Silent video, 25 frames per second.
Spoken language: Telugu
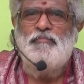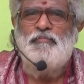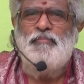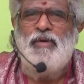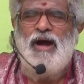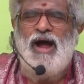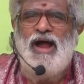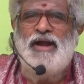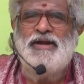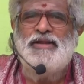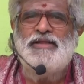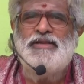
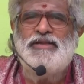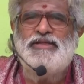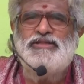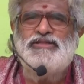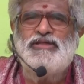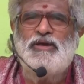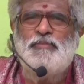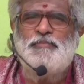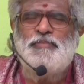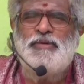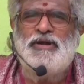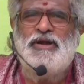పాణిని
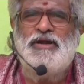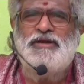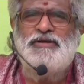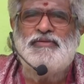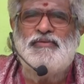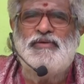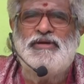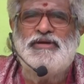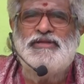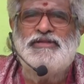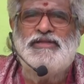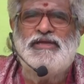
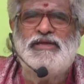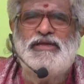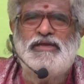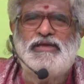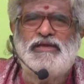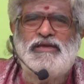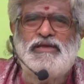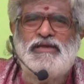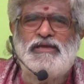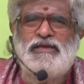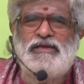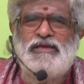చెప్పినటువంటిది
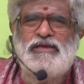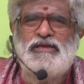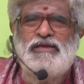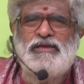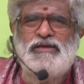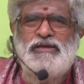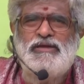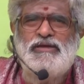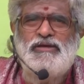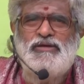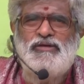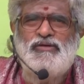
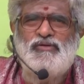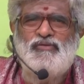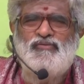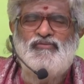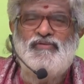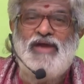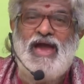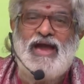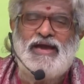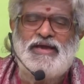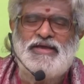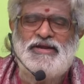
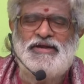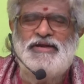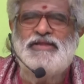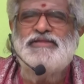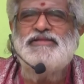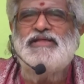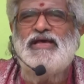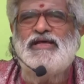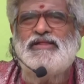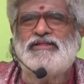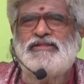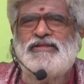వ్యాకరణ
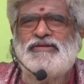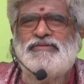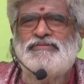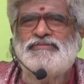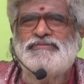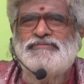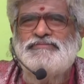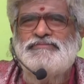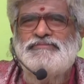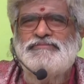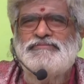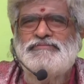శాస్త్రం
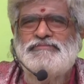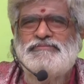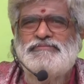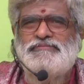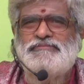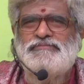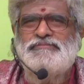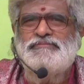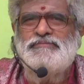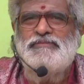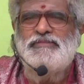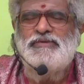
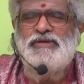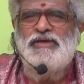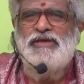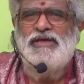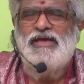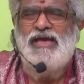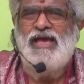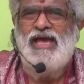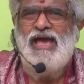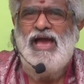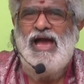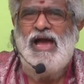
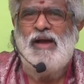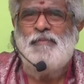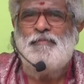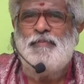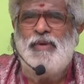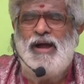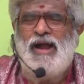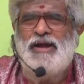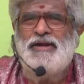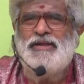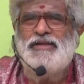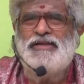ఆ
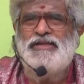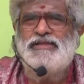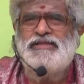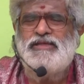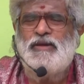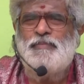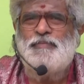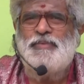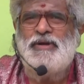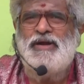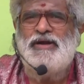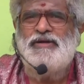పాణిని
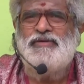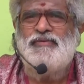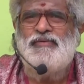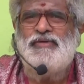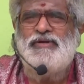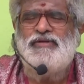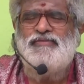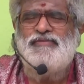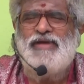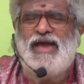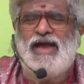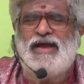
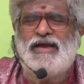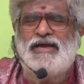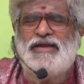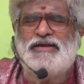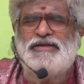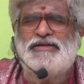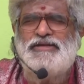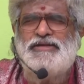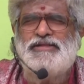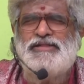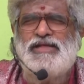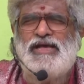చెప్పినటువంటి
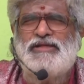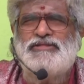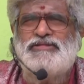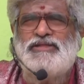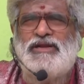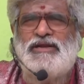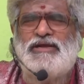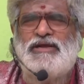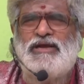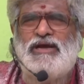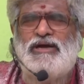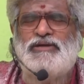వ్యాకరణ
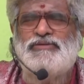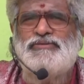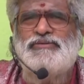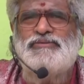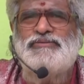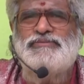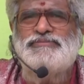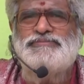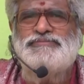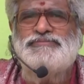శాస్త్రం కాదు